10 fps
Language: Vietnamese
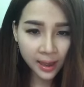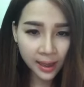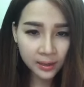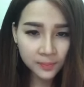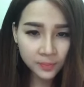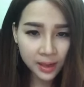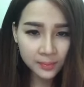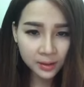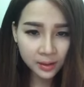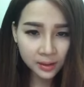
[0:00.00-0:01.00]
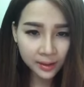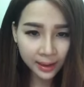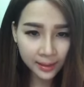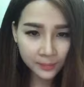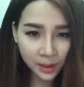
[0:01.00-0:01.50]
hai giúp da mình rất là
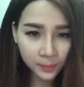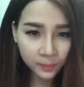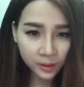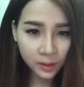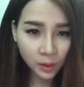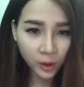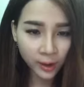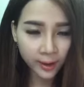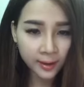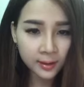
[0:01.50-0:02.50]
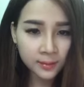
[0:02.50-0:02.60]
căng bóng, khỏe.